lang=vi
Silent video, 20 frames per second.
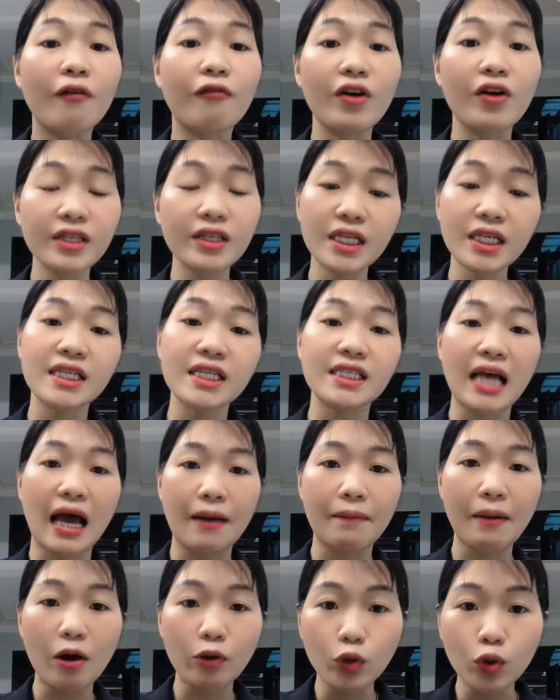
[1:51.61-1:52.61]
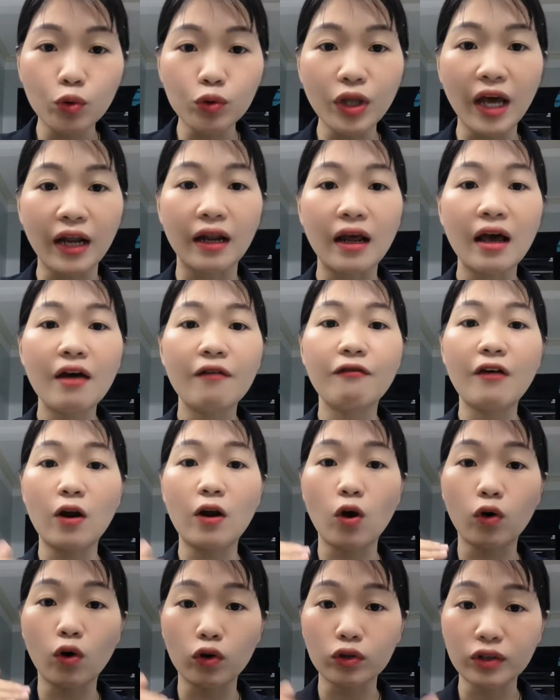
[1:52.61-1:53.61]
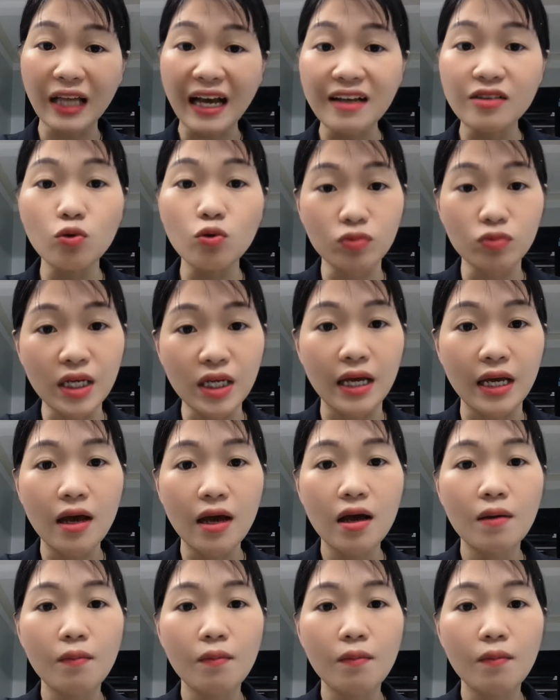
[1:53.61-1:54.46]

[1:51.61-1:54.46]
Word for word: với trị giá bao nhiêu tiền và nó có tác dụng gì